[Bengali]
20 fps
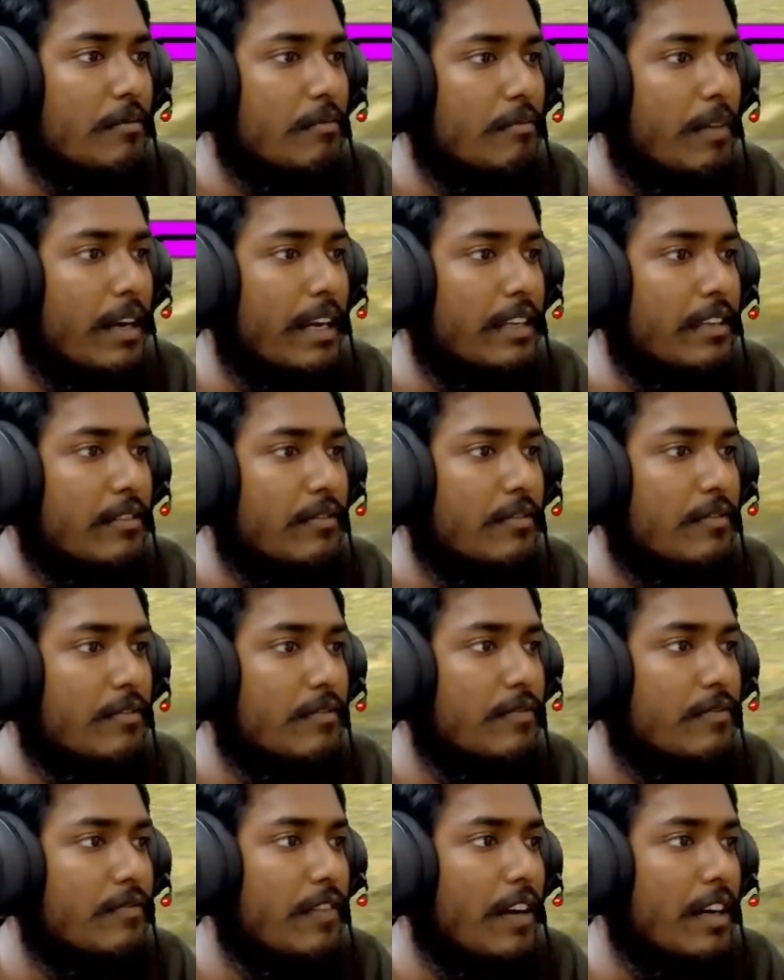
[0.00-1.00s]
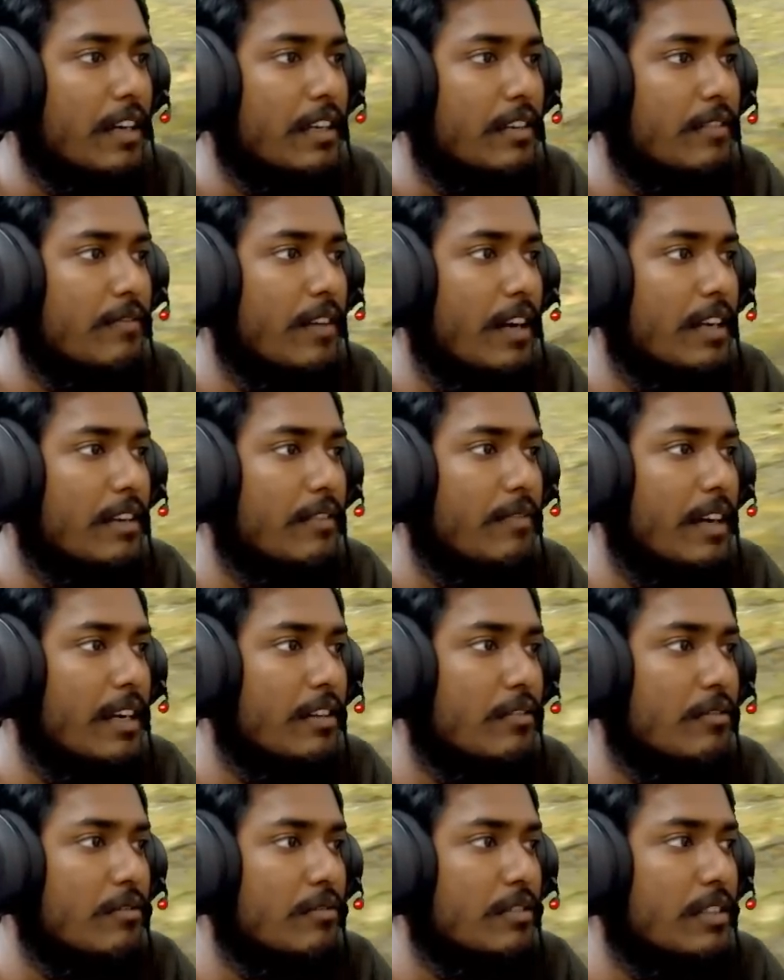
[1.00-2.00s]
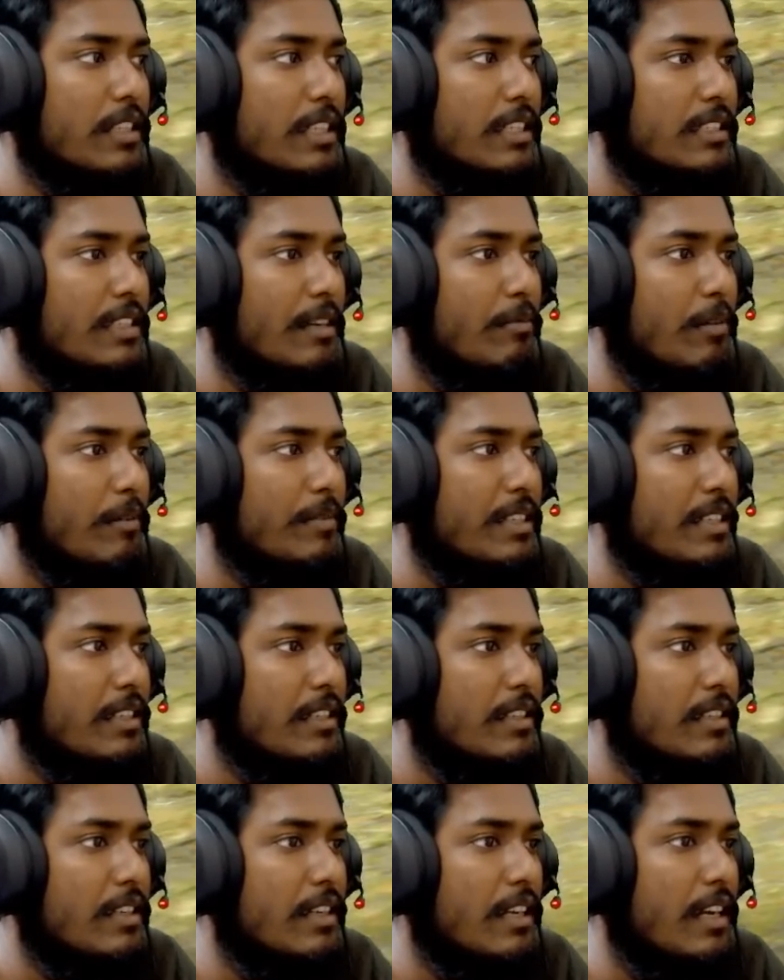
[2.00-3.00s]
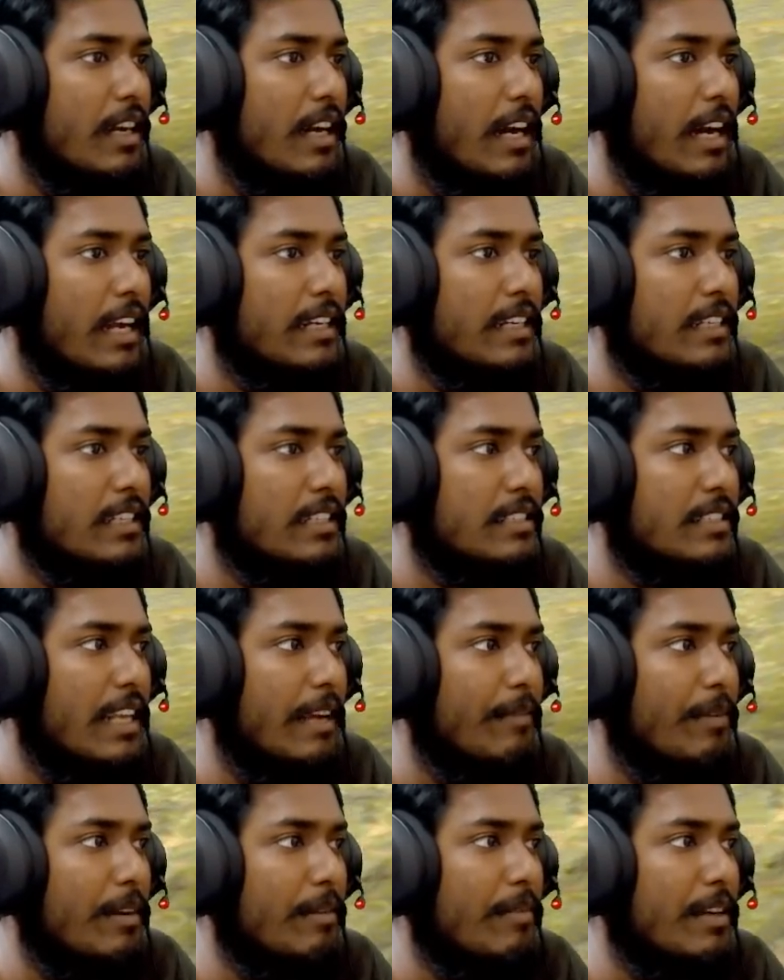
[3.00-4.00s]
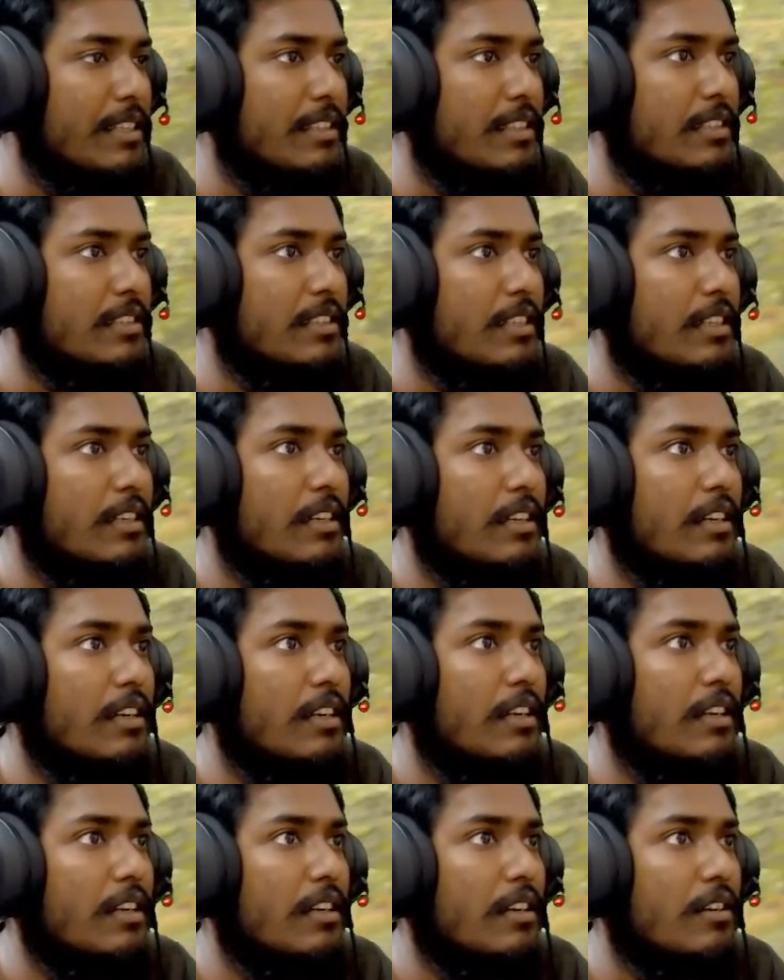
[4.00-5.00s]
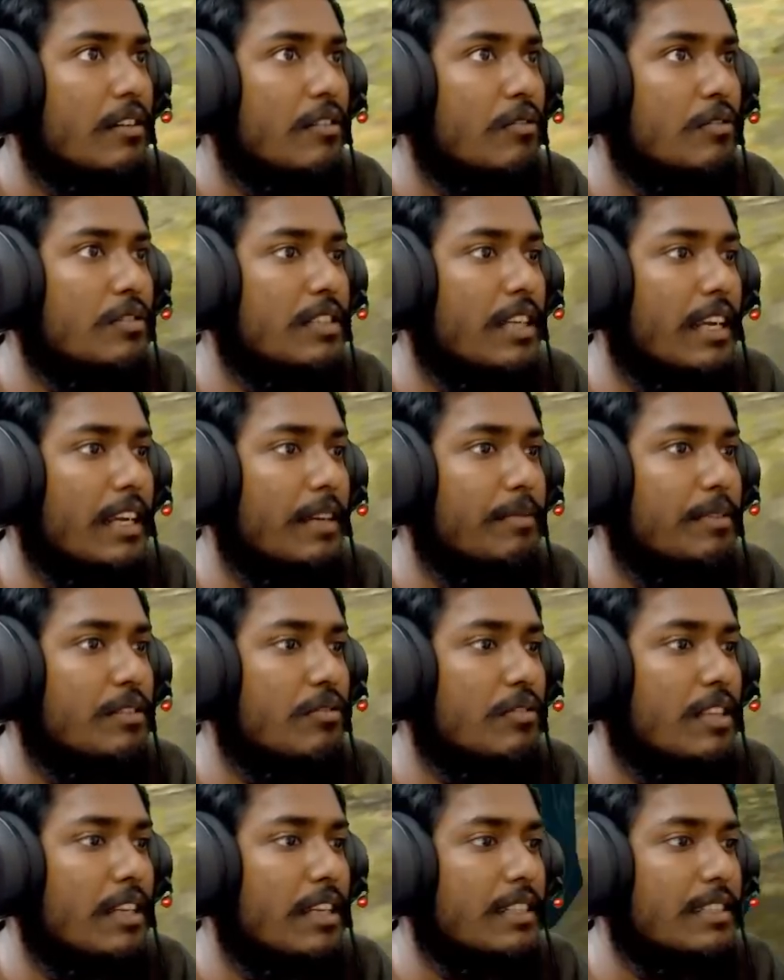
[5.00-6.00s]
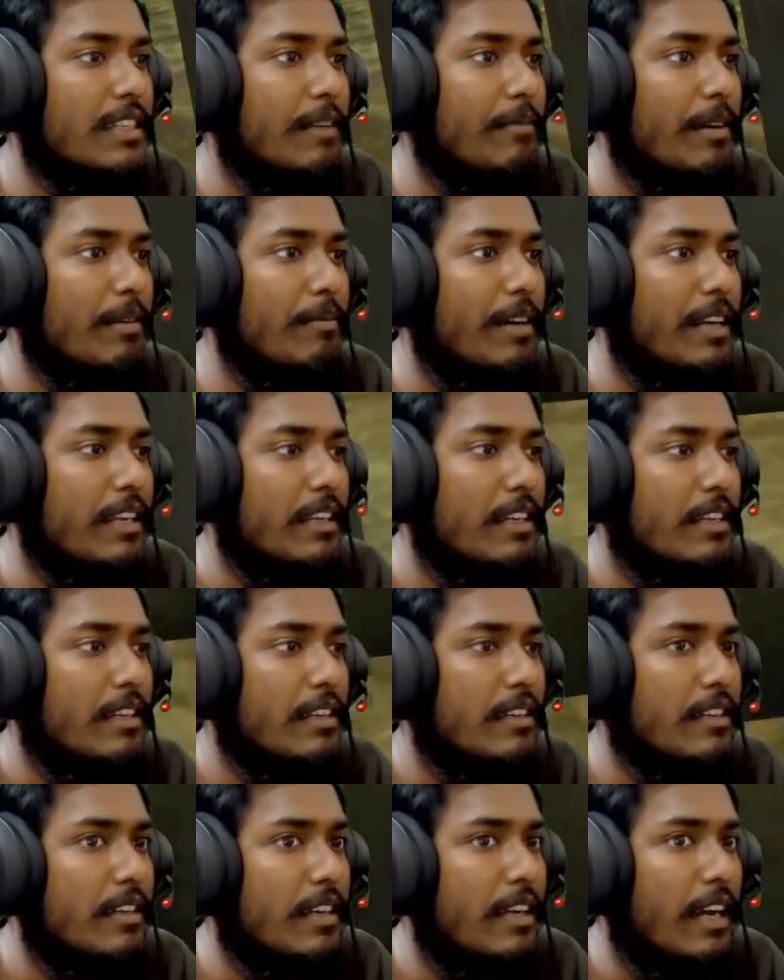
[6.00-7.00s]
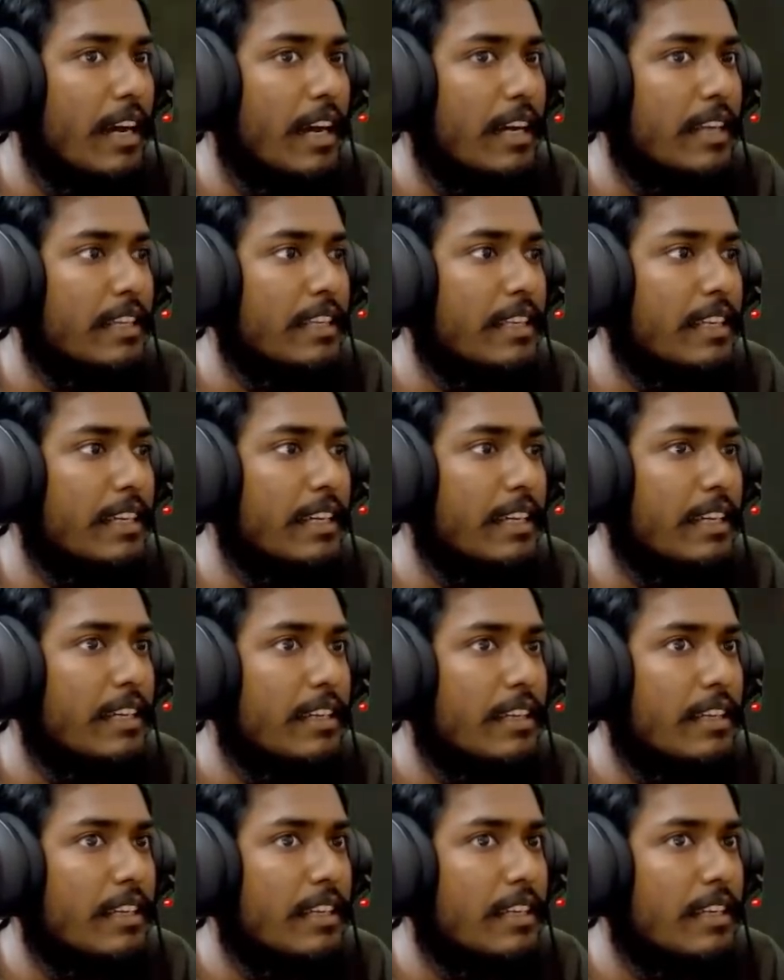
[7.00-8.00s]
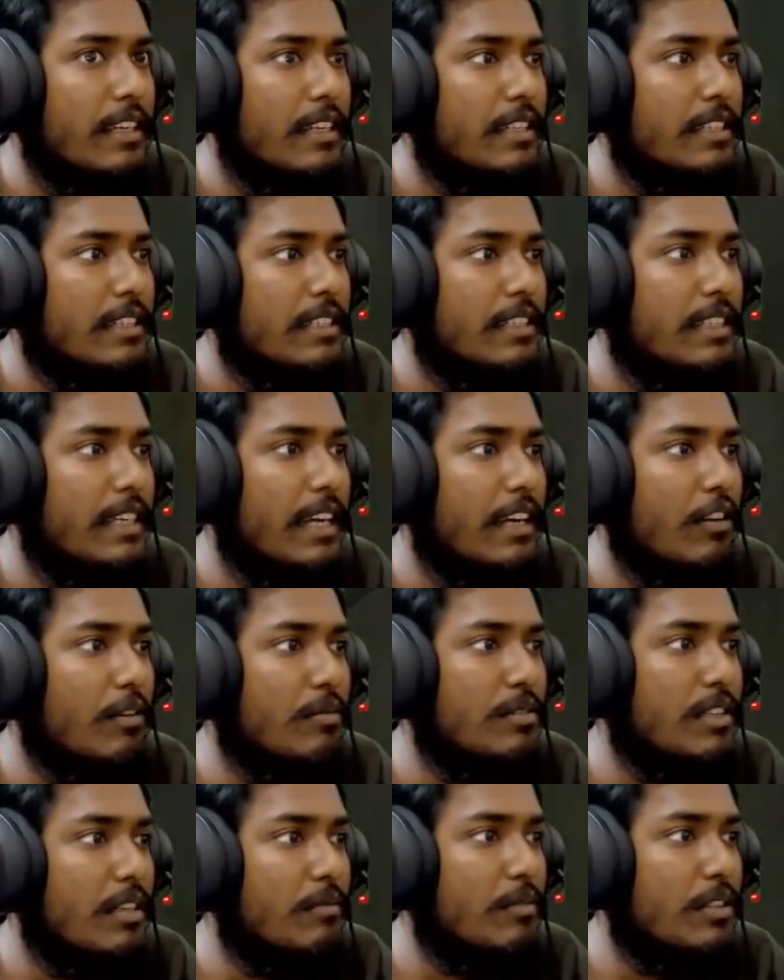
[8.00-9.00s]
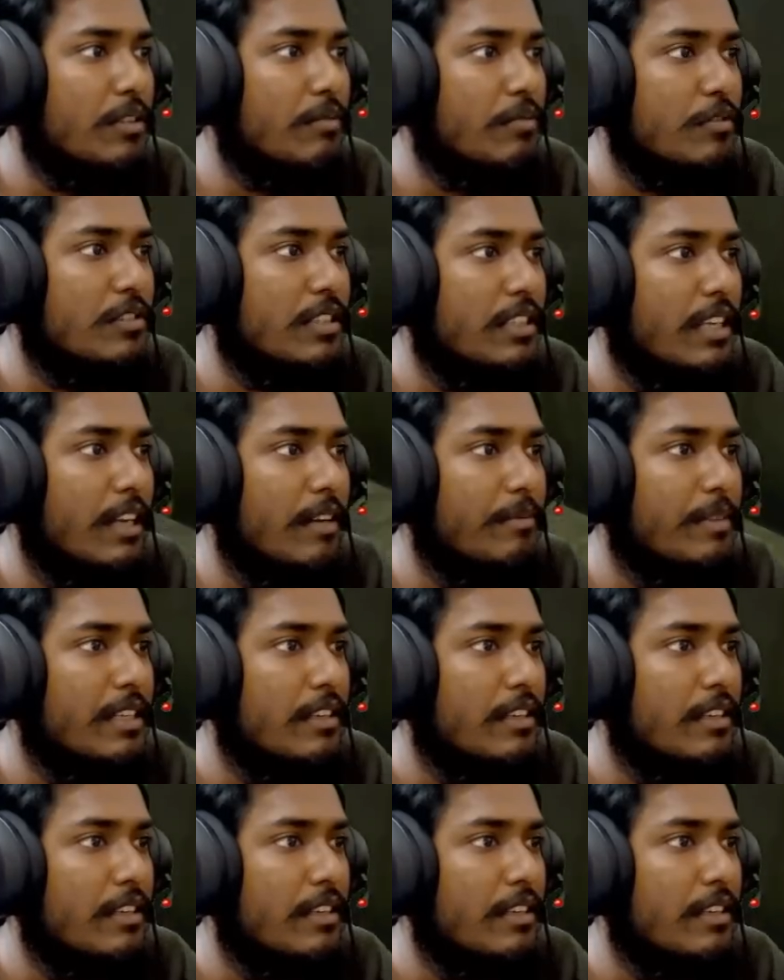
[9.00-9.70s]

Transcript: ভাই ফাঁক ফাঁক ফাঁক কোন দিকে যাব আমি আর একটা স্নাইপার মারতেছে কোন জায়গায় ভিতর থেকে স্নাইপার মারে আরে রে কি এক অবস্থার মধ্যে পড়ছি রে আমি